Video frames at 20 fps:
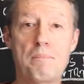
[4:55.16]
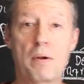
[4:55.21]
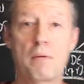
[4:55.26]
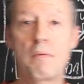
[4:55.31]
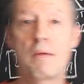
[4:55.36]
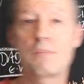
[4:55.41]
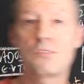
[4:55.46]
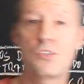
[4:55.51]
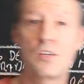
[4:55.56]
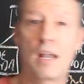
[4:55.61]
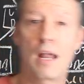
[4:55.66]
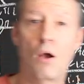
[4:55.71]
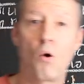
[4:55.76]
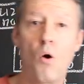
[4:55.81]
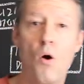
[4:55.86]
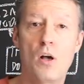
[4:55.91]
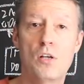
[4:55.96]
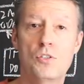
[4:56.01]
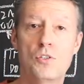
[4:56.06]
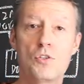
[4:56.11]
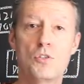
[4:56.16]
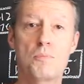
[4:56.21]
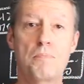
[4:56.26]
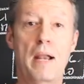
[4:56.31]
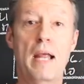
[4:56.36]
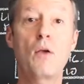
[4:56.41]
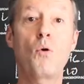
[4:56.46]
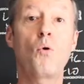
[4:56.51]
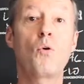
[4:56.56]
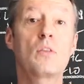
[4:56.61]
problemas de negócios,
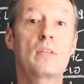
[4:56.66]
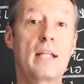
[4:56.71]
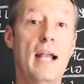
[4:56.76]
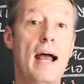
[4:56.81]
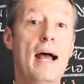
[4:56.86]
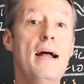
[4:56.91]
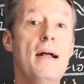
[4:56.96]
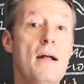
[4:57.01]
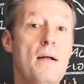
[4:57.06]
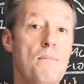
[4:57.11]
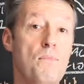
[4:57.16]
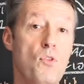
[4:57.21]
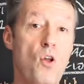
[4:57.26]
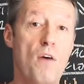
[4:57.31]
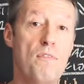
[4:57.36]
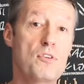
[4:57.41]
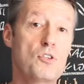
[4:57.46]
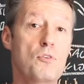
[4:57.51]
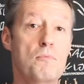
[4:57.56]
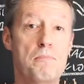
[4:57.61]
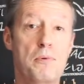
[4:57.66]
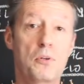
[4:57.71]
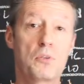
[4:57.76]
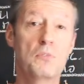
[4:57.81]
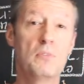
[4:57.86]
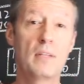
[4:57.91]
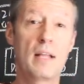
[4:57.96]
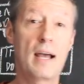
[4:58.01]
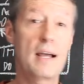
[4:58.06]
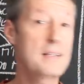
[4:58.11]
para encontrar novas
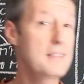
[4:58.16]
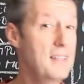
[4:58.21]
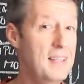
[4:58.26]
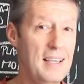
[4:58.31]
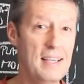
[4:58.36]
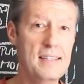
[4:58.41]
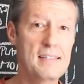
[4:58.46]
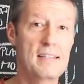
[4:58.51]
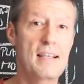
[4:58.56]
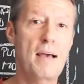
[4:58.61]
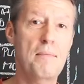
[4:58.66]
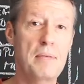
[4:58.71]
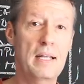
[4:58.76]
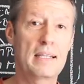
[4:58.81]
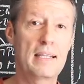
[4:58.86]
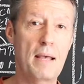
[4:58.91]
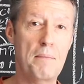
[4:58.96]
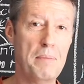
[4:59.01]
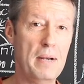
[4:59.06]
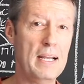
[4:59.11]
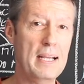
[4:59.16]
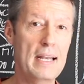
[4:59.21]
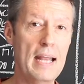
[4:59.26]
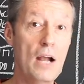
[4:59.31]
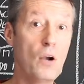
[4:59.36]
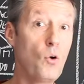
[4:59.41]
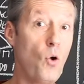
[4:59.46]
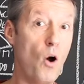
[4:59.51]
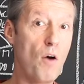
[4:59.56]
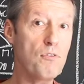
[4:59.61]
oportunidades e, quem sabe, até para
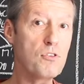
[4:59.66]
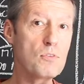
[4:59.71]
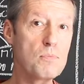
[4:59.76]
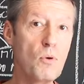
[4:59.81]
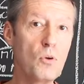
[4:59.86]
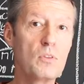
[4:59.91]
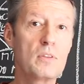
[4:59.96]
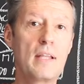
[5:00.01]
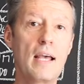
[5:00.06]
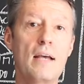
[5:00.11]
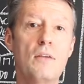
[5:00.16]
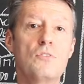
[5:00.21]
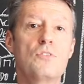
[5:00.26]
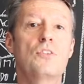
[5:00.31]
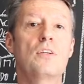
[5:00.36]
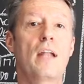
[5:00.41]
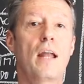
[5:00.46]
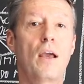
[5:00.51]
criar novos modelos de